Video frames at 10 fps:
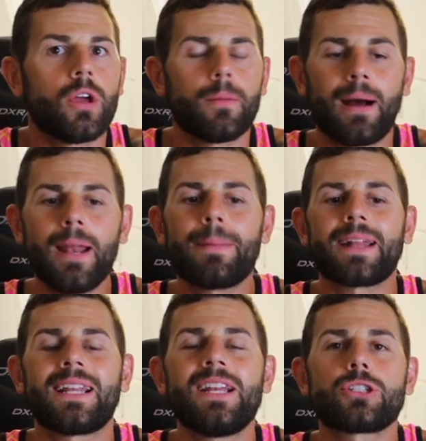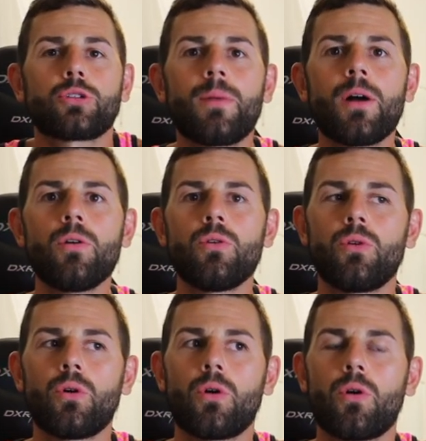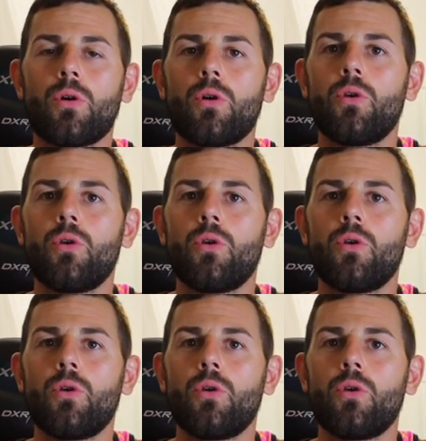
¿vale? Para tener el estómago lo,